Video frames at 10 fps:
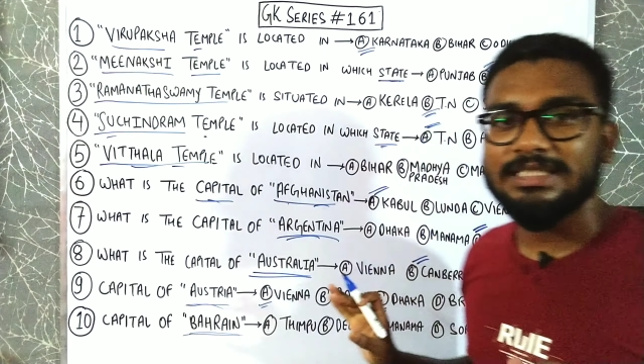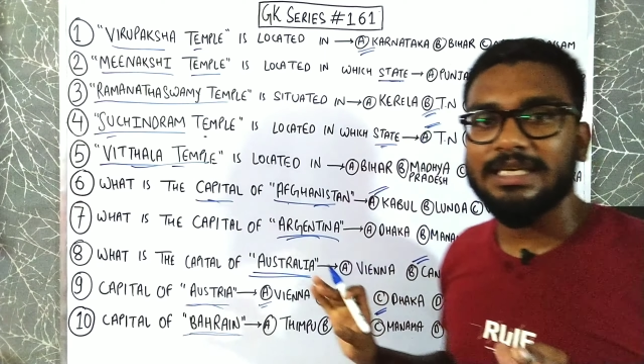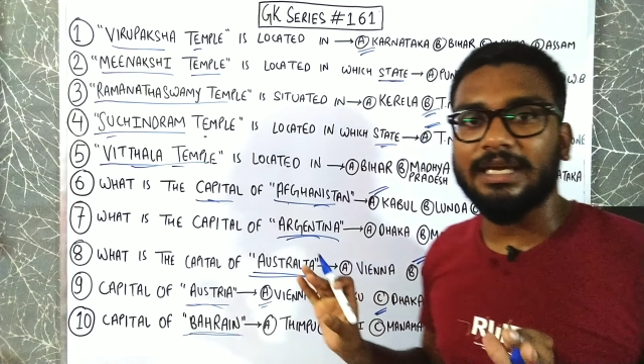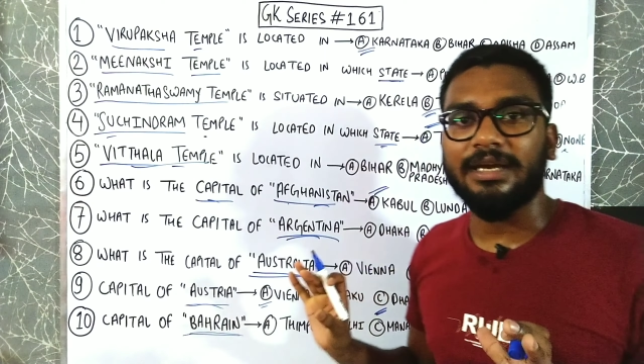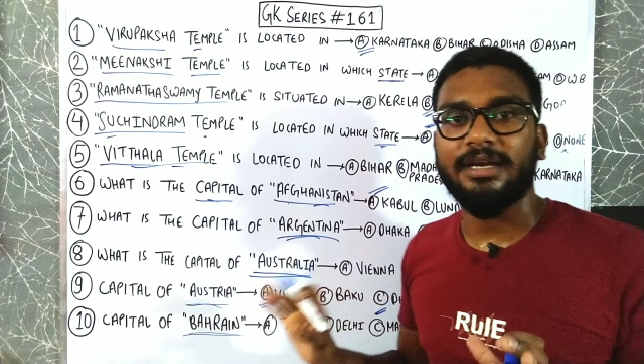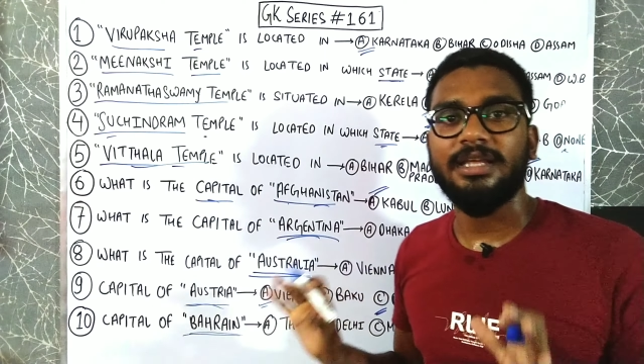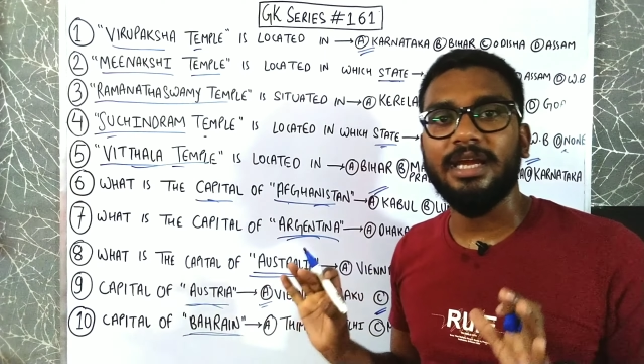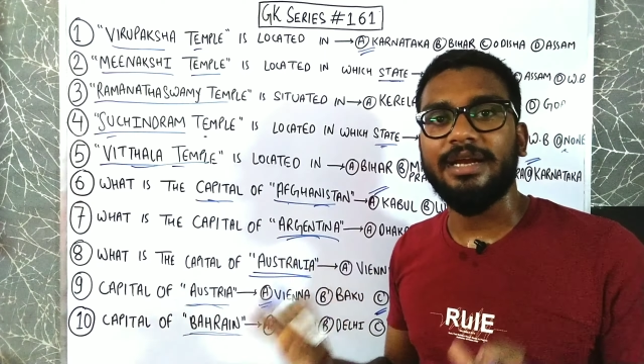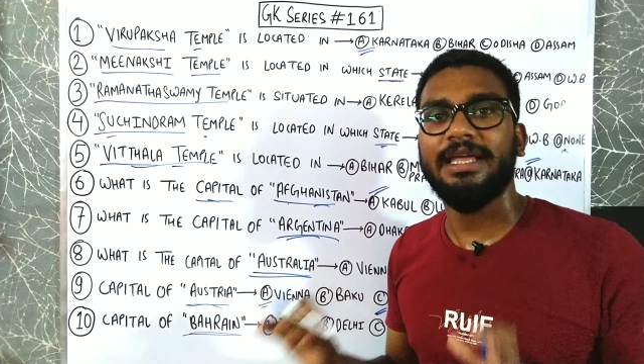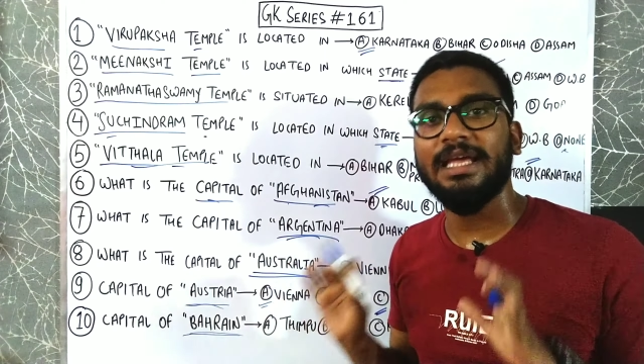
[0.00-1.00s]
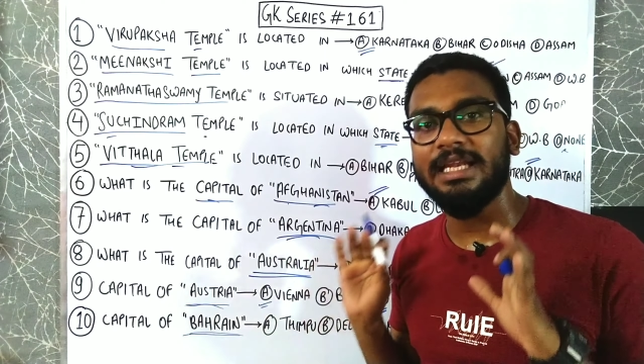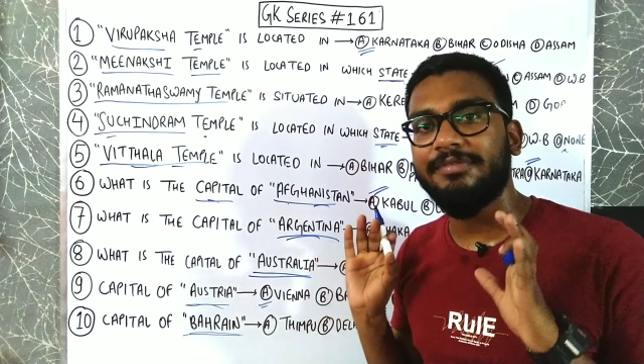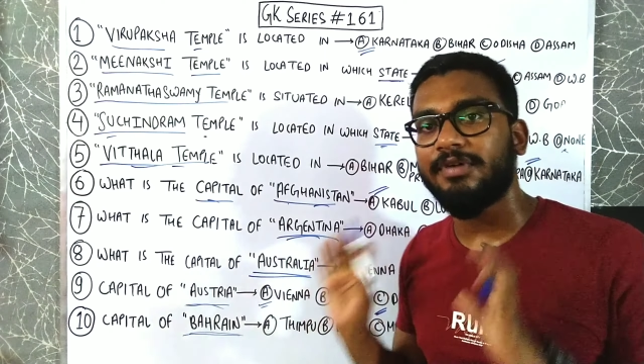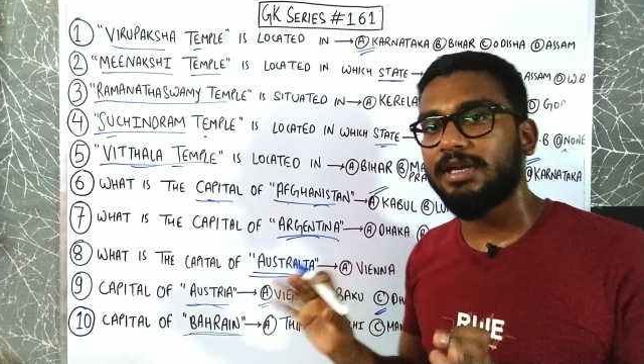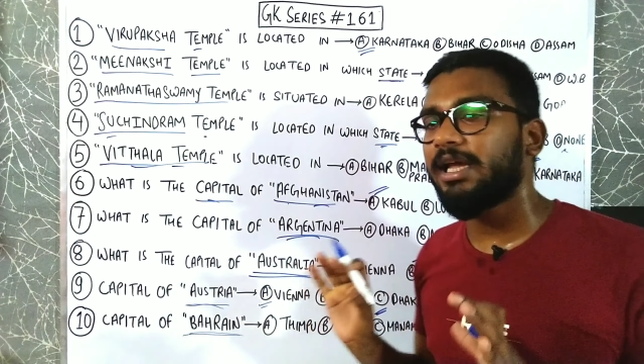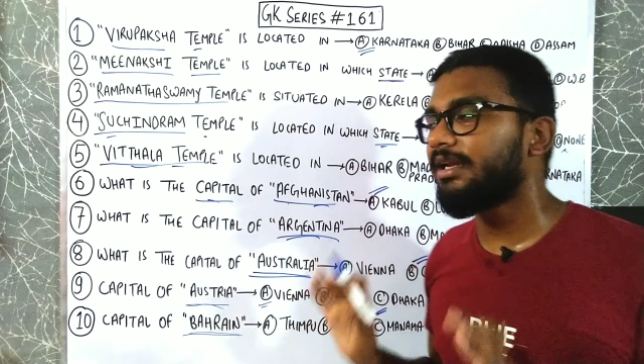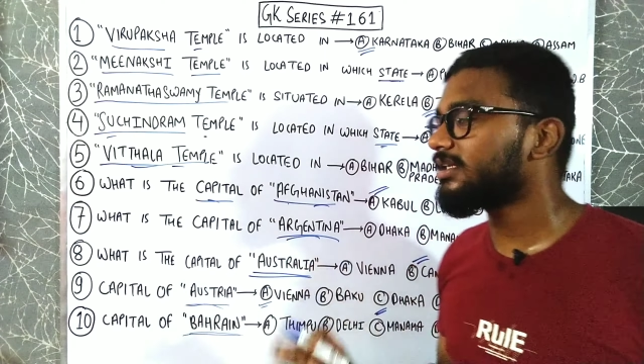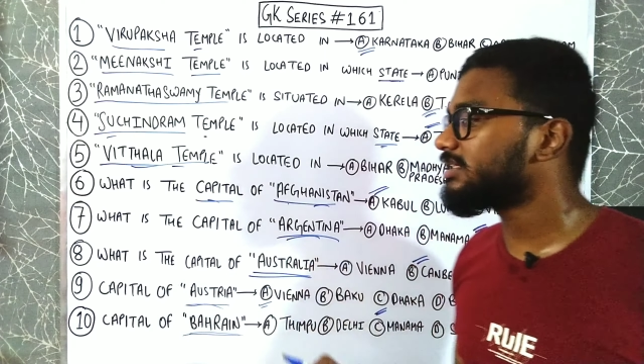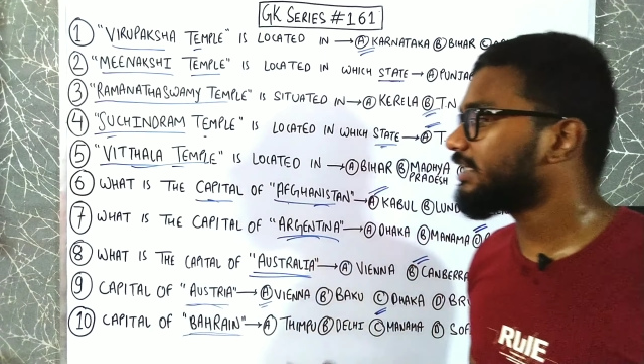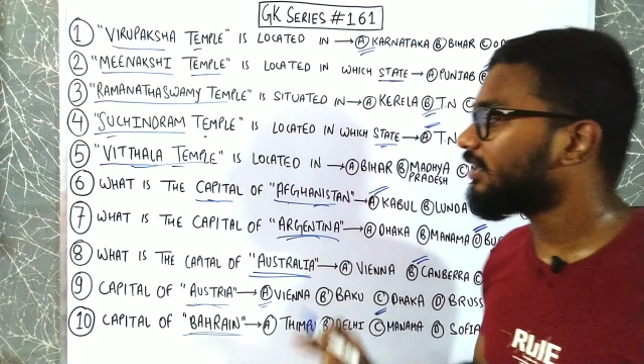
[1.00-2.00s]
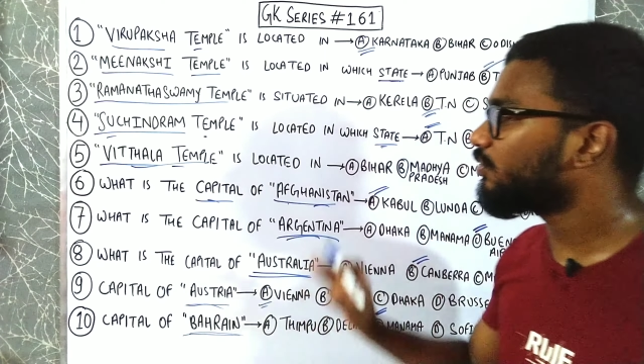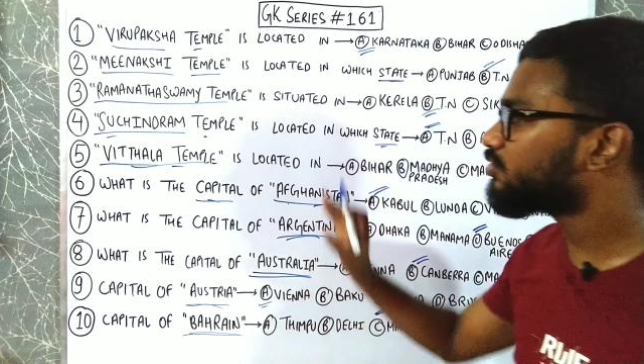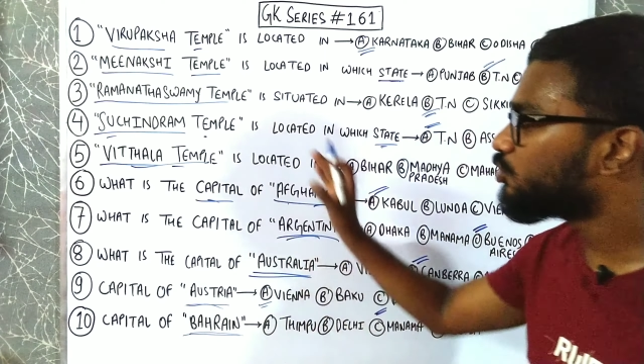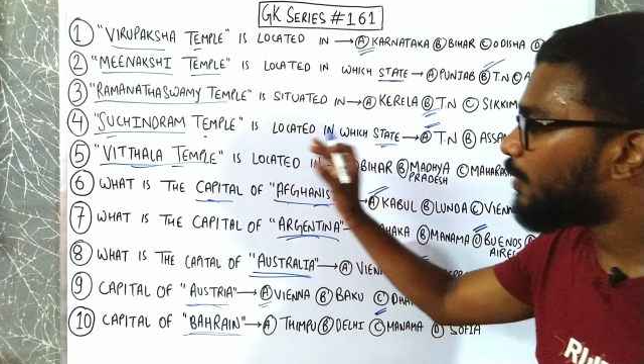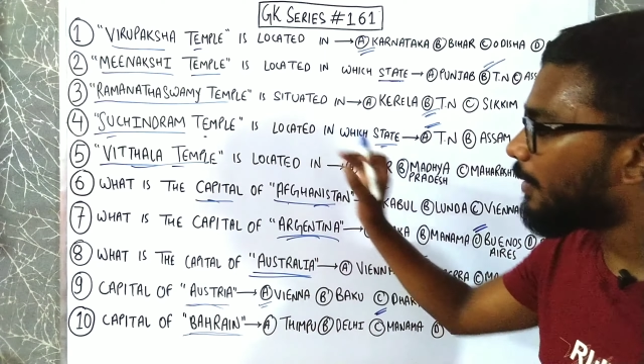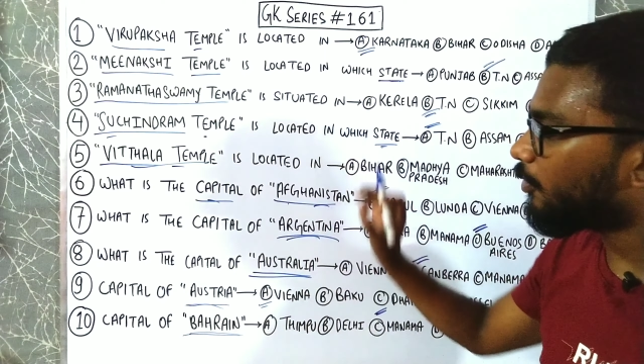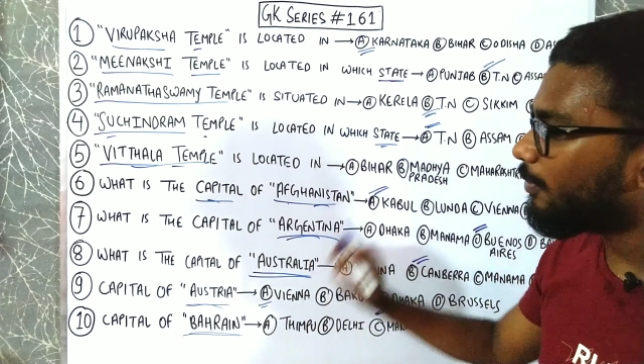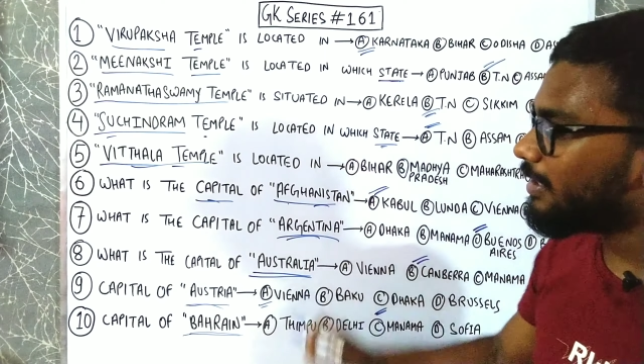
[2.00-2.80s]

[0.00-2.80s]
जीके है ठीक है डेली वन लाइनर जीके रोज सुबह आपको